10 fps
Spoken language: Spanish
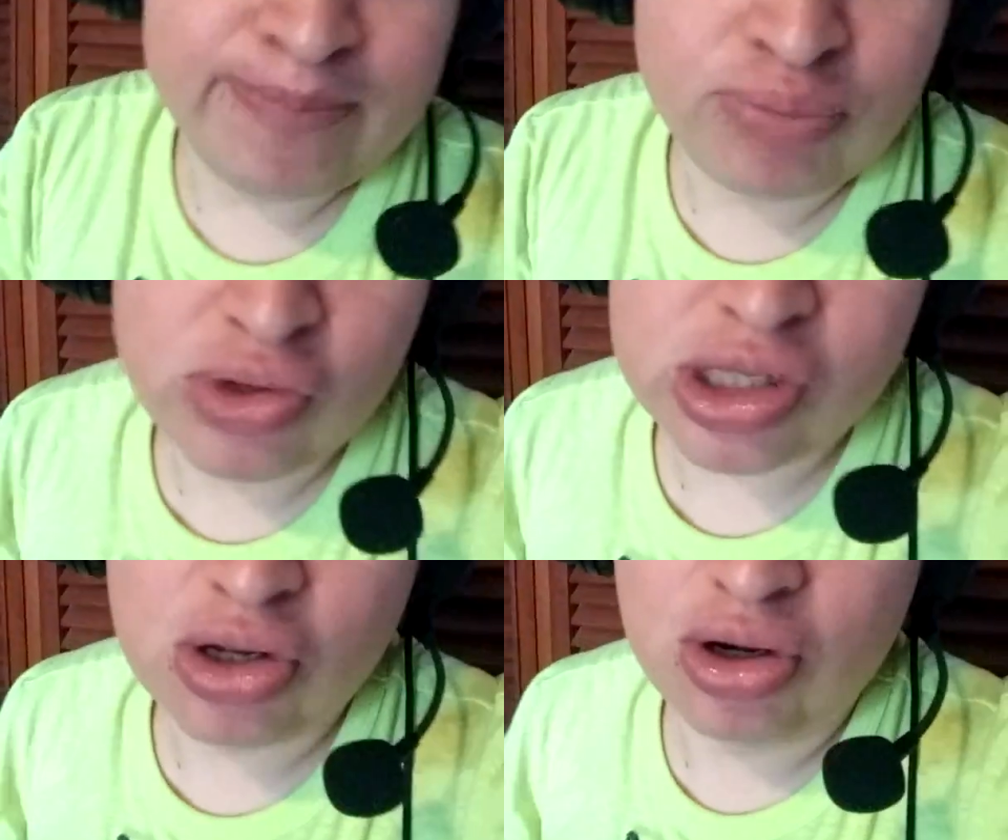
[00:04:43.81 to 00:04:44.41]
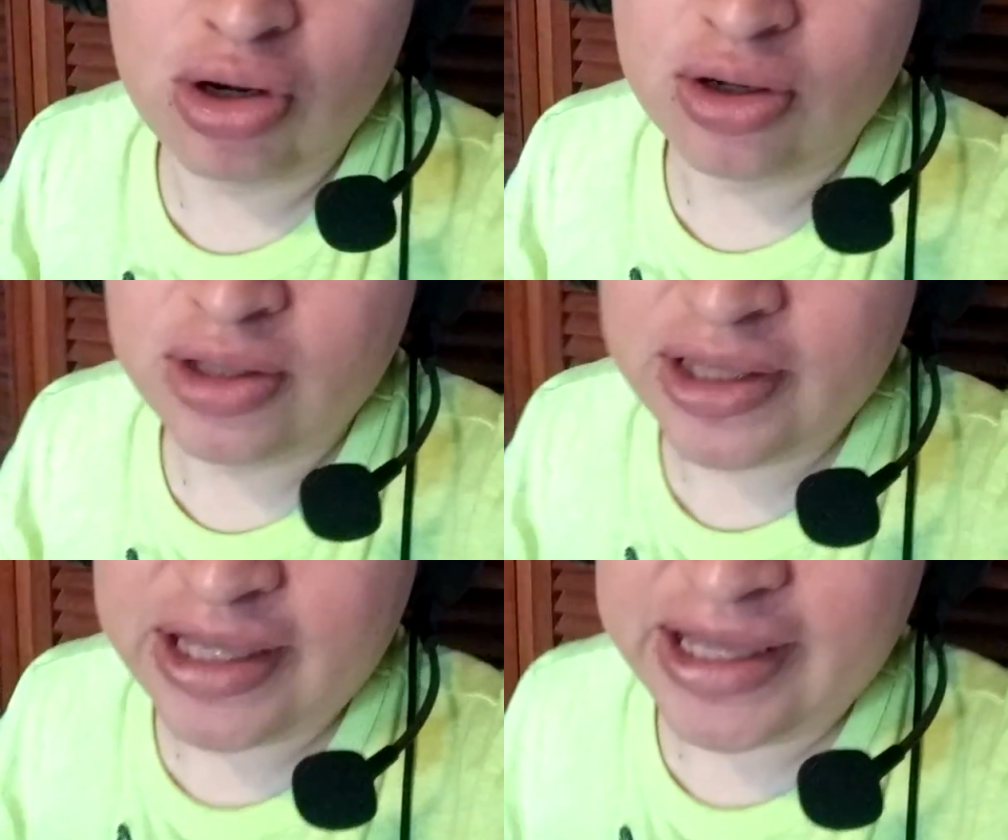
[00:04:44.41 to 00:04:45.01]
puso,
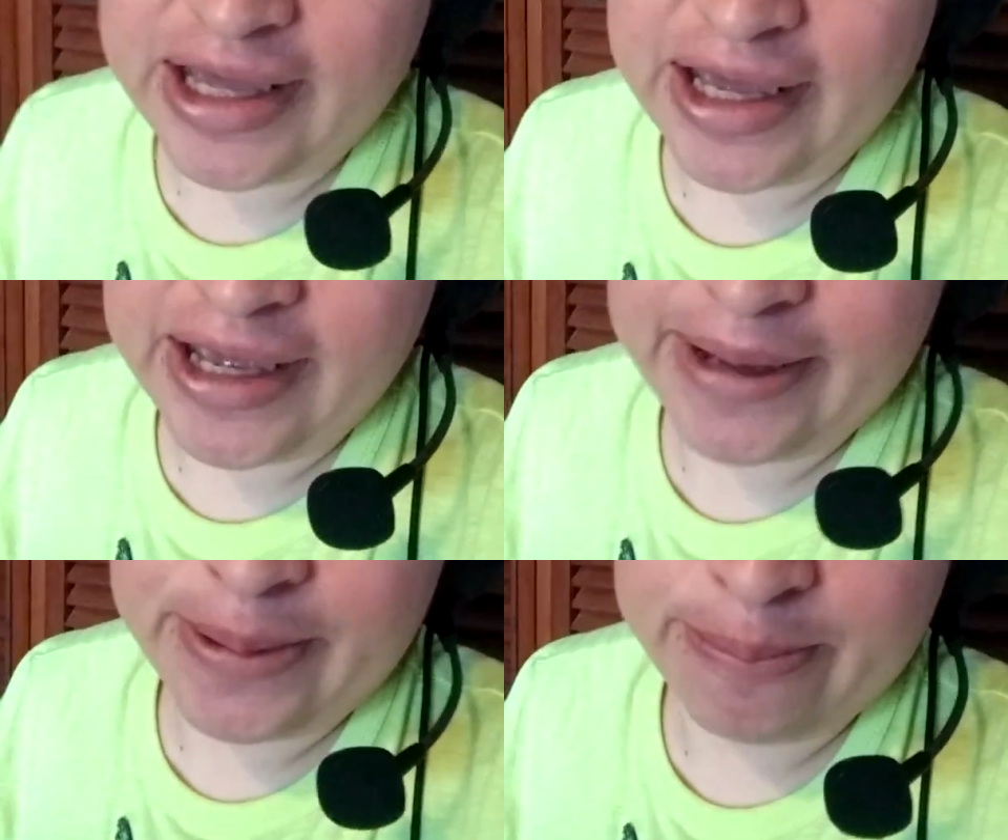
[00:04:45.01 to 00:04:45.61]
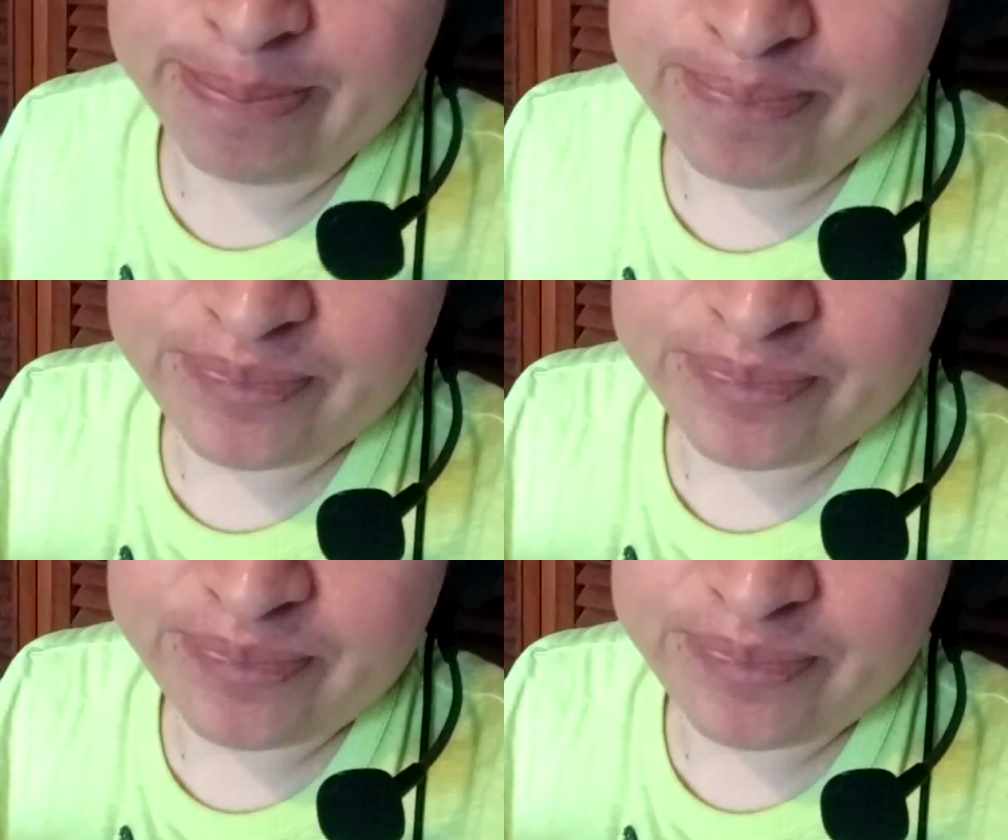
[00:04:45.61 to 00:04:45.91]
em,